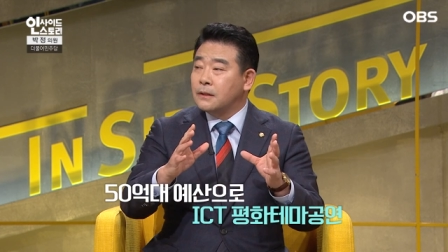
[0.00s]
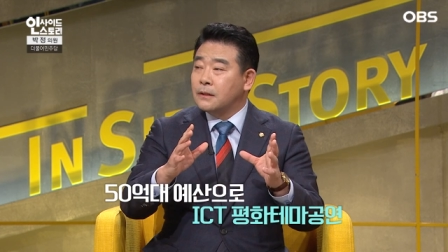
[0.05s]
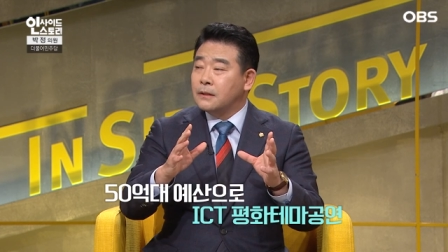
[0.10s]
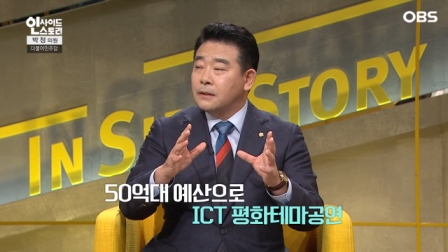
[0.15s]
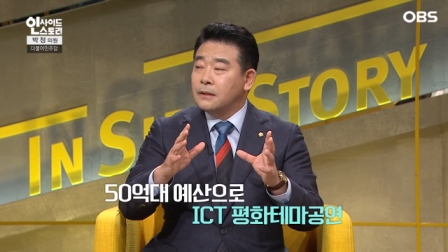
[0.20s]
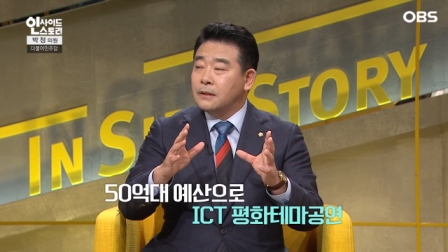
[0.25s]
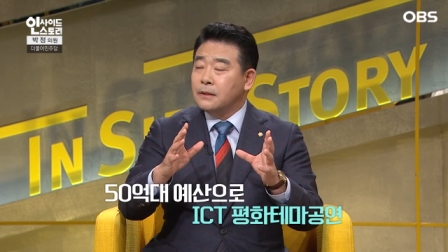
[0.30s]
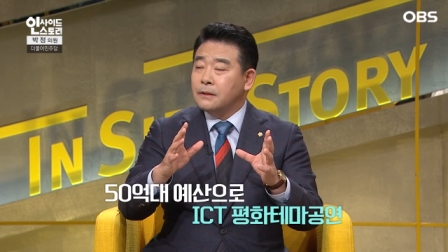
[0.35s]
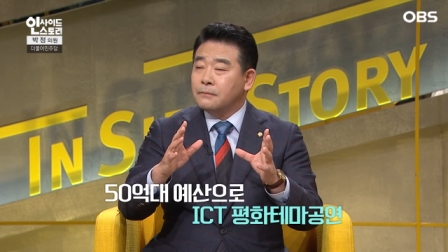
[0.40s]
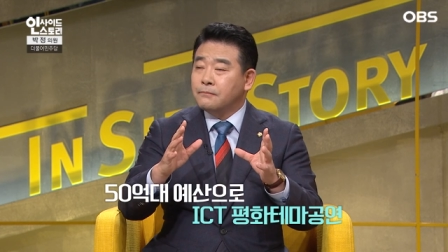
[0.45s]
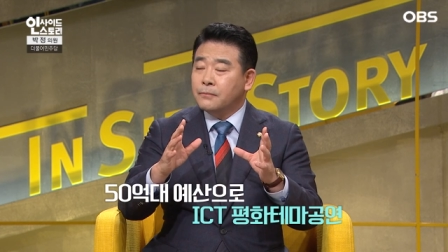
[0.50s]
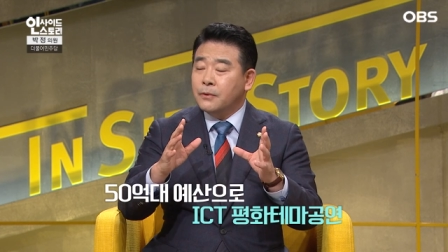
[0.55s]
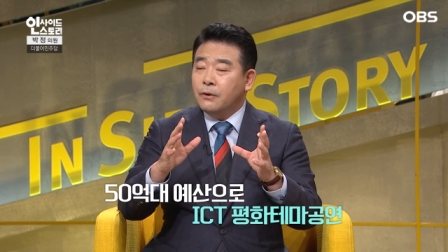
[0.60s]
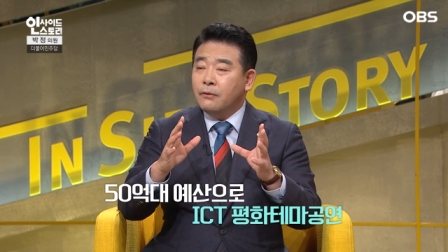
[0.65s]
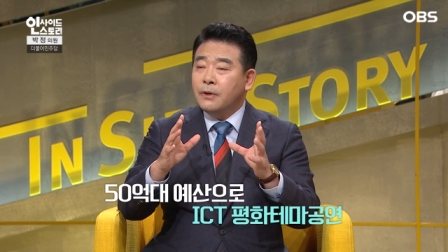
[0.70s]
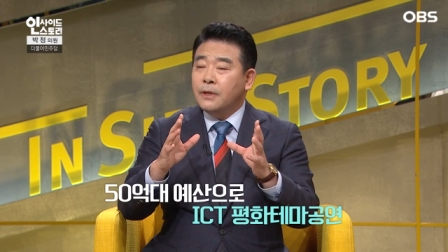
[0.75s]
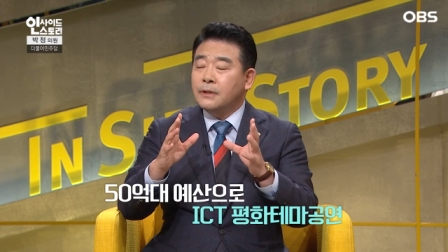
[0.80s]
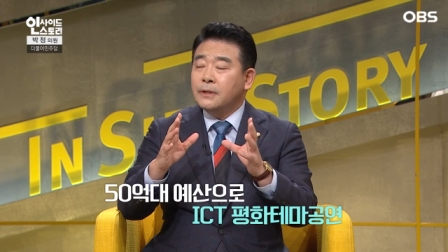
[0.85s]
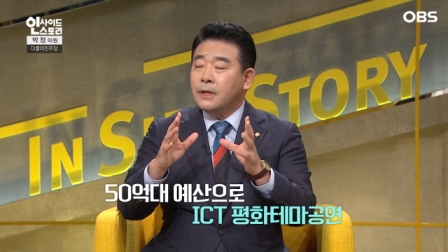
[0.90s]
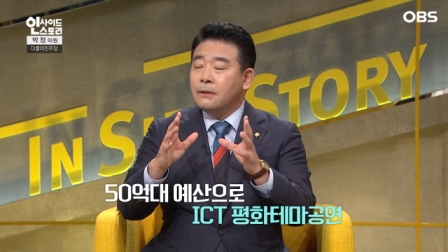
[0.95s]
예,
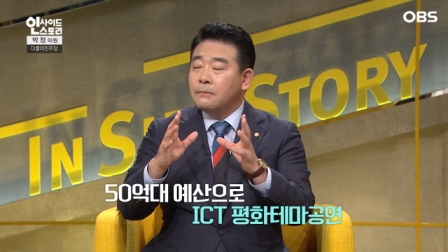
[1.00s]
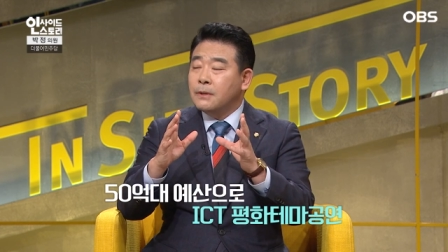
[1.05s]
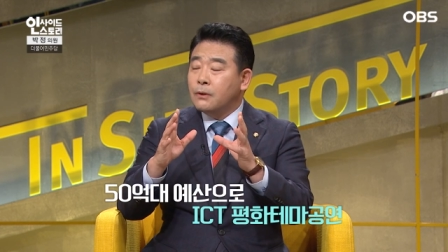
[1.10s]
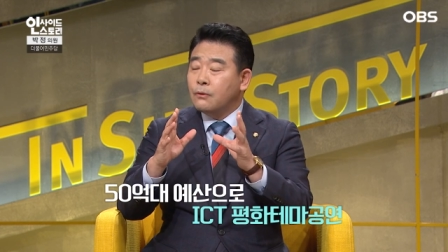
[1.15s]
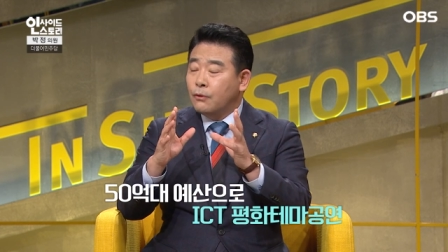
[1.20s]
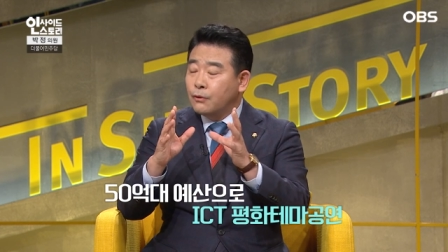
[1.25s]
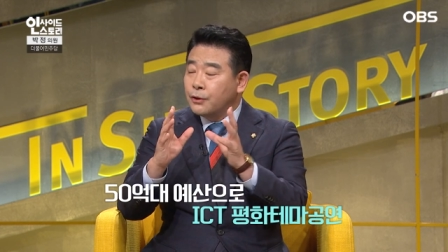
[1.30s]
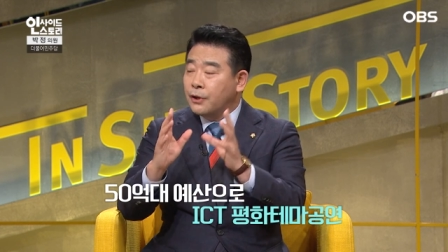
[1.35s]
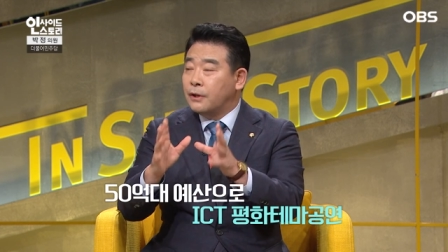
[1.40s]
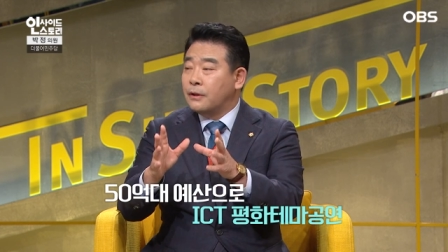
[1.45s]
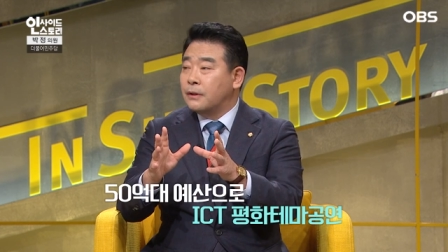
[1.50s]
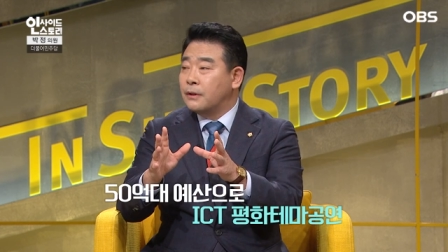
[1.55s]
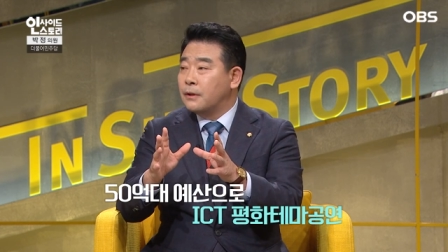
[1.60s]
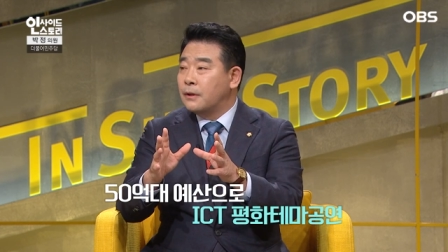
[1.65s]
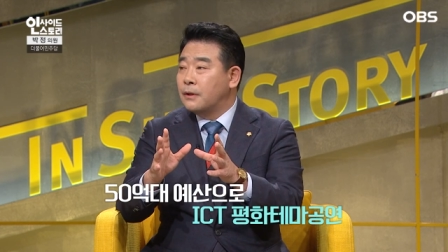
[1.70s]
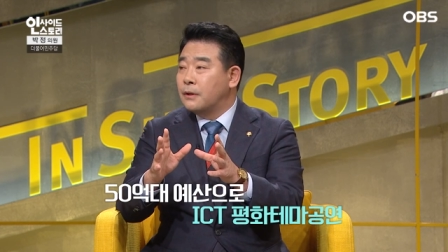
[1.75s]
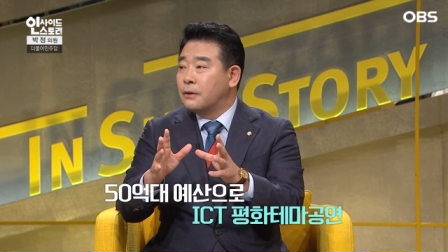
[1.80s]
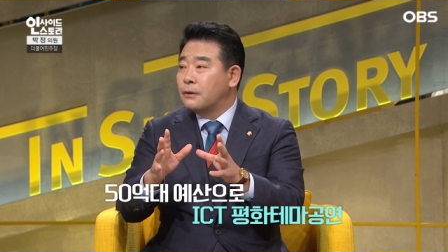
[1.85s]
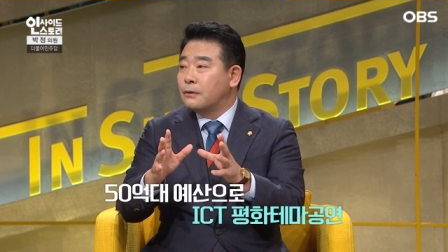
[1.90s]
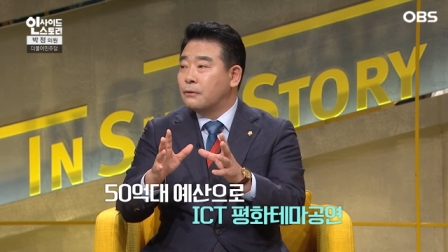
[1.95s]
평화 테마 공연과
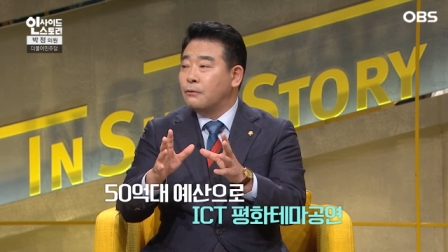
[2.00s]
네.